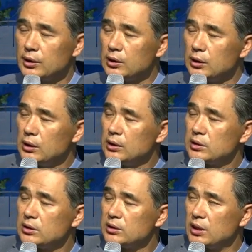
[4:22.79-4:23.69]
이
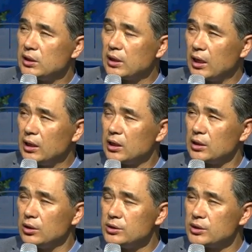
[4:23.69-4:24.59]
제일
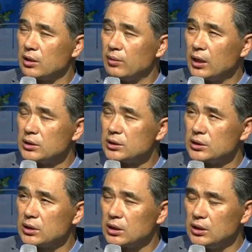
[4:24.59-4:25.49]
나이가 연세가
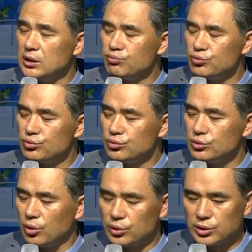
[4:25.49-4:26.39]
많으시니까
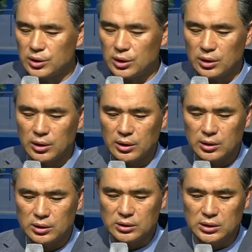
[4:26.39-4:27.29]
이분은 어떻게
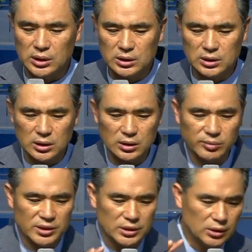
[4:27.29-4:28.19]
이야기를
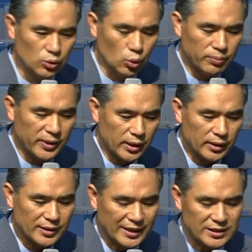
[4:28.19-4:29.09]
하냐면 이
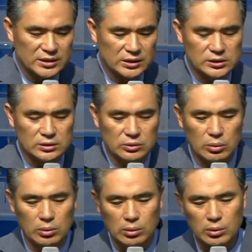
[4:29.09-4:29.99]
욥의 탄식을
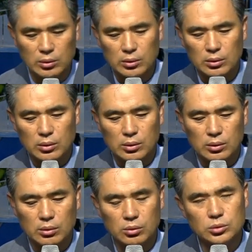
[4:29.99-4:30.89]
듣고
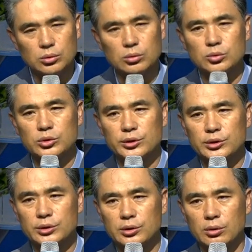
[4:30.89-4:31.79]
어, 이놈의
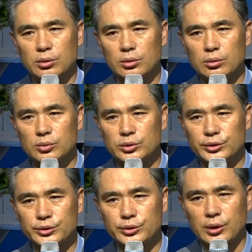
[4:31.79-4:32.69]
자식이 어린 놈의
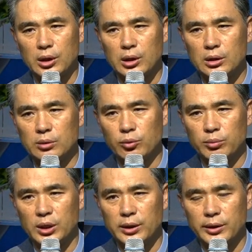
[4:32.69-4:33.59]
자식이 하나님
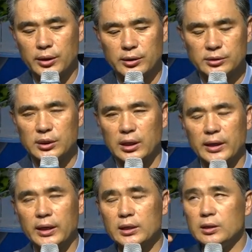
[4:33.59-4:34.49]
원망하네. 이제
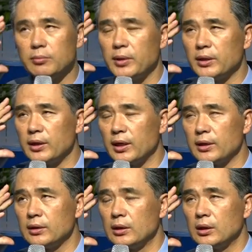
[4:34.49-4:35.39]
하나님에
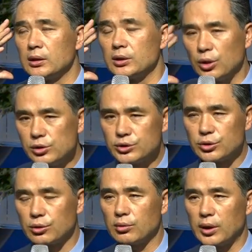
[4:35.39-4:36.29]
대한 그
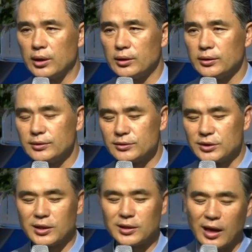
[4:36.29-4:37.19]
열정과
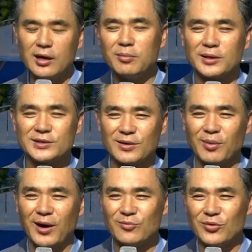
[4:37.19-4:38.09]
제가 엘리바스의
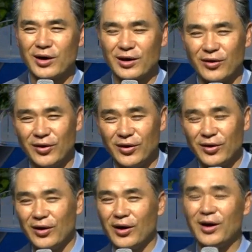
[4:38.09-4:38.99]
마음도 알아요.
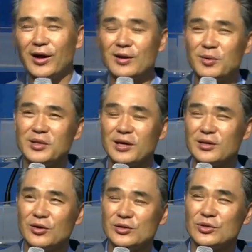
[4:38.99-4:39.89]
하나님에
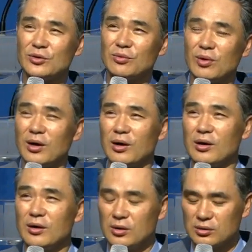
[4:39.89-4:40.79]
대한
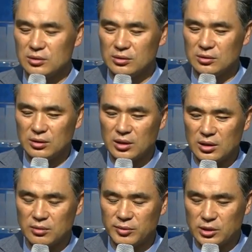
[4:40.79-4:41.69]
열정과 그
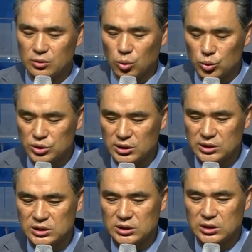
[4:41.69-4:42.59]
하나님에 대한
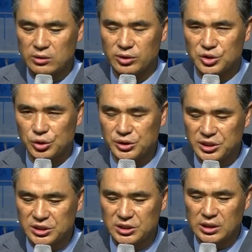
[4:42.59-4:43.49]
독실한 신앙과
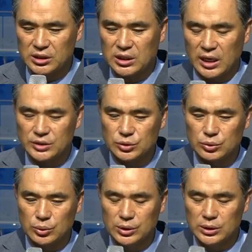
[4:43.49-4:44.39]
절대 신앙을
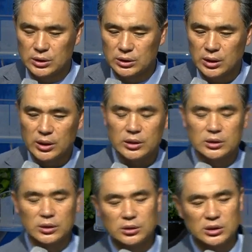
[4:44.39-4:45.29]
가지고 있는
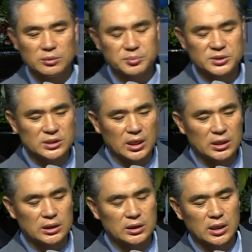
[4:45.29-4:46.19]
그런
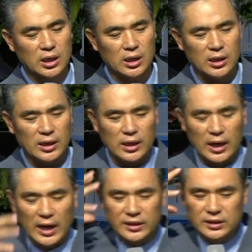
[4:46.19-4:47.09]
입장인데
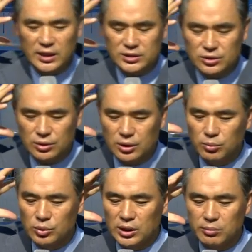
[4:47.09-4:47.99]
한계성이
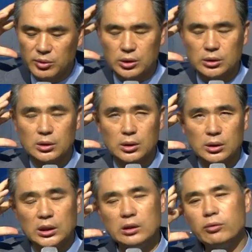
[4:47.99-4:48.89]
뭐냐면
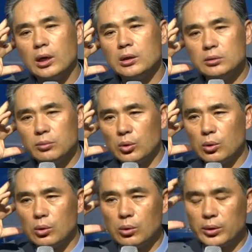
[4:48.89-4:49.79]

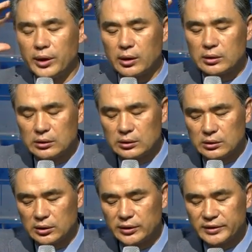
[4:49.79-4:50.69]
인과응보의
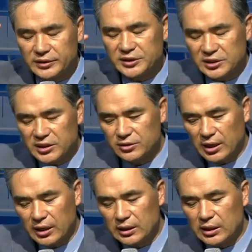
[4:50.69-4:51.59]
그, 그
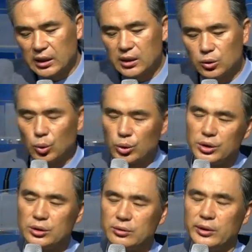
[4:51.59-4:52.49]
시대적 한계 안에 놓여
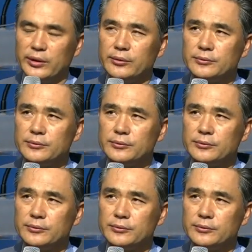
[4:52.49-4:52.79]
있는 거예요.